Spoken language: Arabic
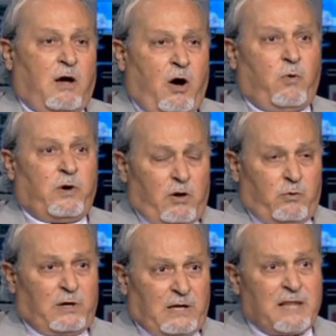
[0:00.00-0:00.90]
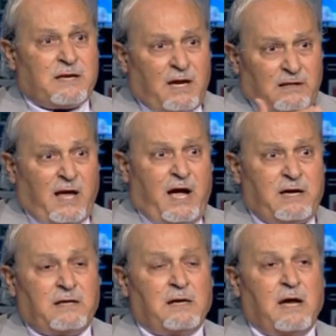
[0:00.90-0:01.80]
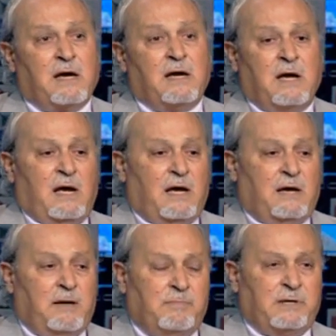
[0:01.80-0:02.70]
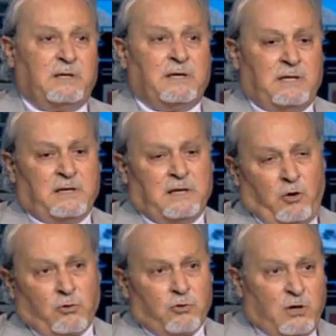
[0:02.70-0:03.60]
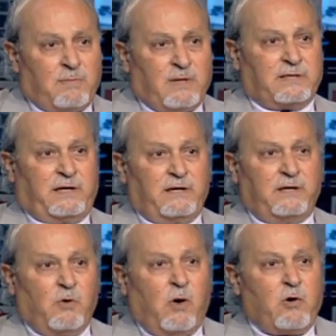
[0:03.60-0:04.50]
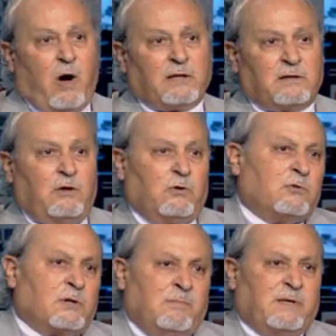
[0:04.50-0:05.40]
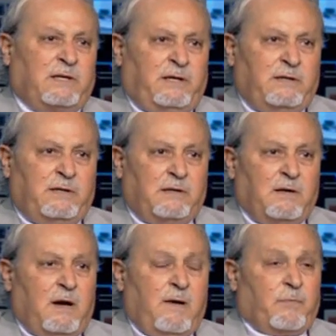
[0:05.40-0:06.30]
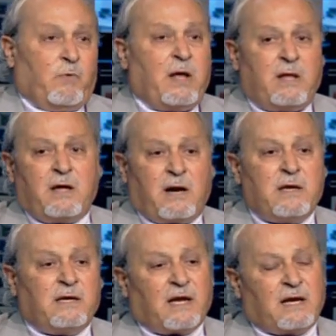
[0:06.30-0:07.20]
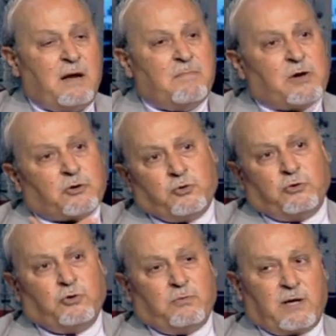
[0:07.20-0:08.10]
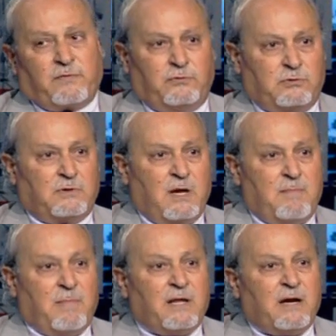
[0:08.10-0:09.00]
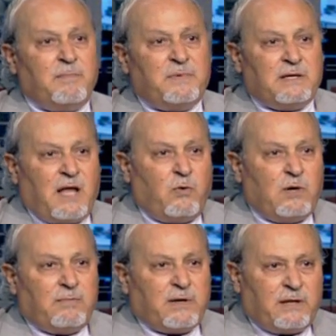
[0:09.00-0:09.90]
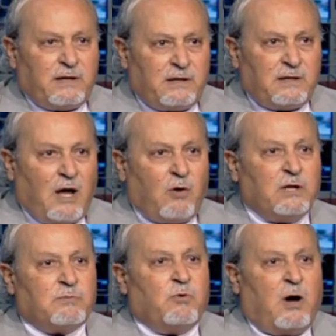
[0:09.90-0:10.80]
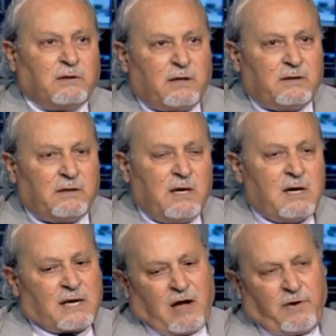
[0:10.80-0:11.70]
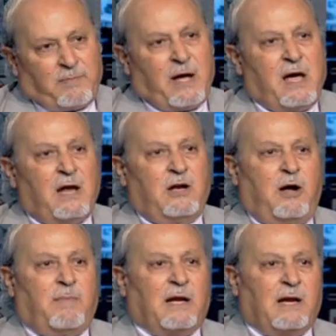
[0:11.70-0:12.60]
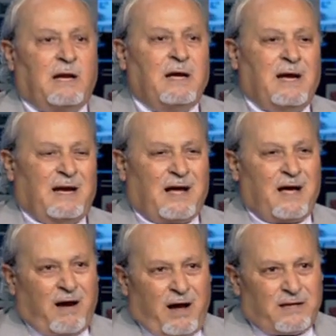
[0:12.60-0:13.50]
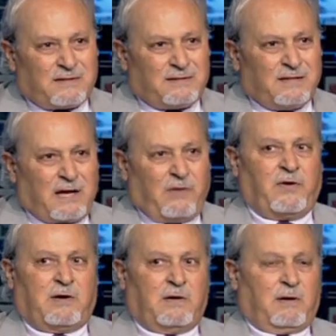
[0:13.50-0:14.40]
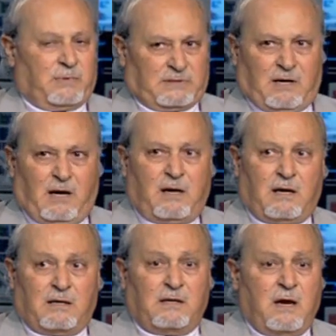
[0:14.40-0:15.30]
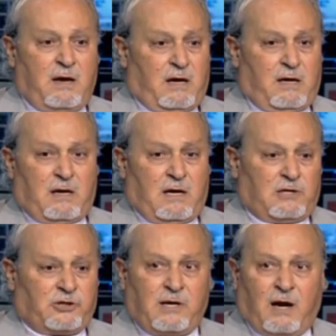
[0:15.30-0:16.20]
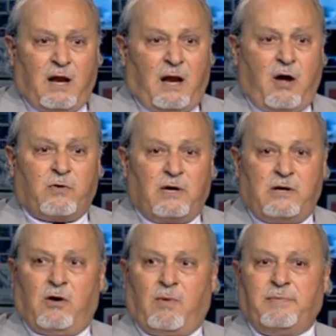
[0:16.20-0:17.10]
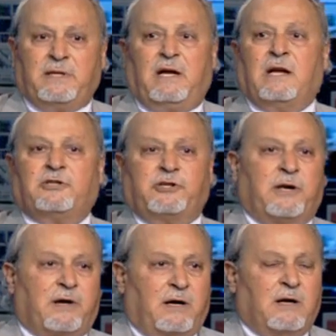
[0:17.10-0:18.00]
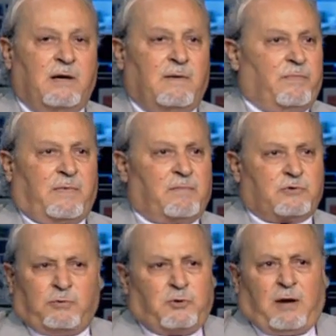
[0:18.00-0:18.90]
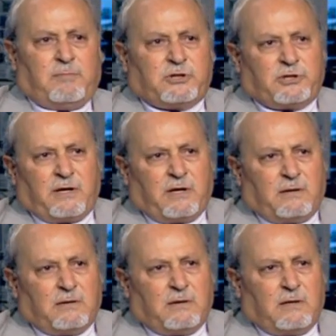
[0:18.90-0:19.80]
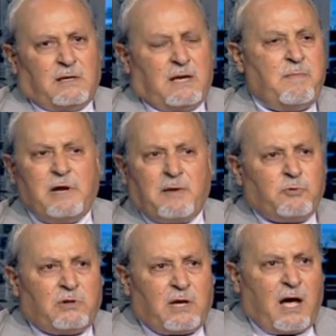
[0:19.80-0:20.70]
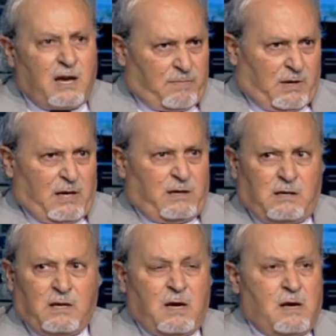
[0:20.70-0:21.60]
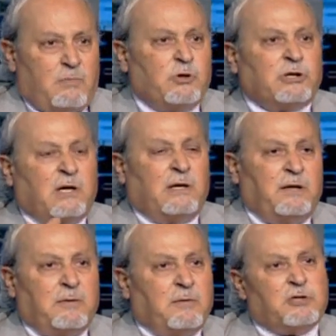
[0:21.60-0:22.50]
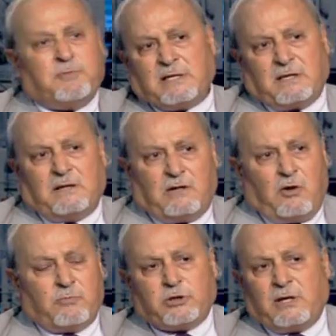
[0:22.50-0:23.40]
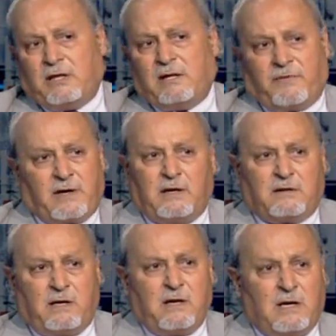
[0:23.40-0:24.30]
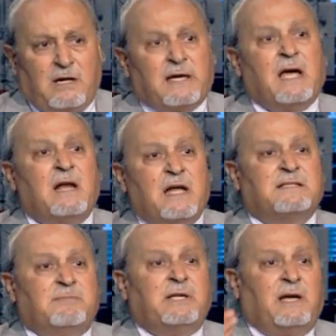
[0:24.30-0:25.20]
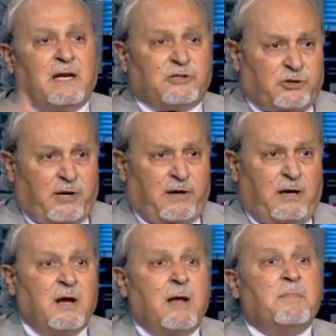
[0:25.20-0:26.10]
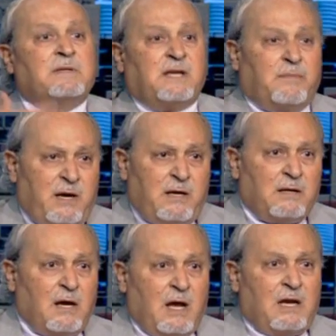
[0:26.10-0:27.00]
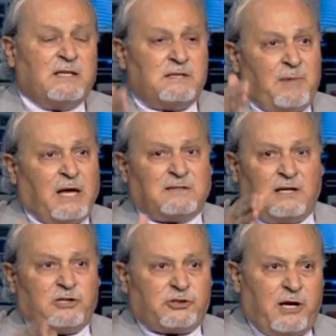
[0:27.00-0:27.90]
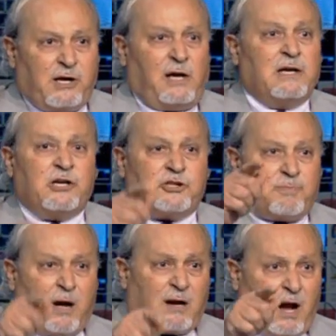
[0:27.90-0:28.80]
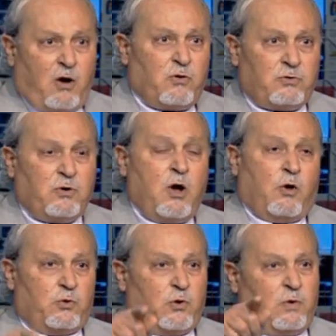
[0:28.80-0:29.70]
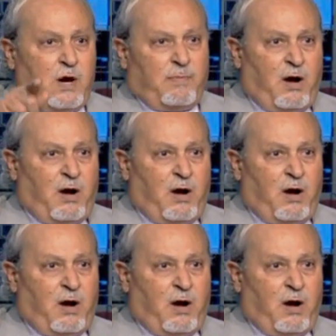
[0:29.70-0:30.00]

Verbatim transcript: هو هو الذي يدعي آه، آه، بحقوق المسيحيين هو يعطل حقوق المسيحيين وانا رايي ده كلام مردود ومرفوض بدنا نبني دوله مدنيه دوله مواطنه كفى بقى هاي اللعب على الغرائز كفى بصراحه يعني آه، الجنرال عون اليوم عم يدعي للشارع شو بده يعمل بالشارع لمين ليه بده يدعي انا برايي المشكله مش بس عند عون المشكله عند الفريق الثاني اللي كان لازم يدعي للشارع من زمان لازم ينزل الشارع لاجبار عون ونواب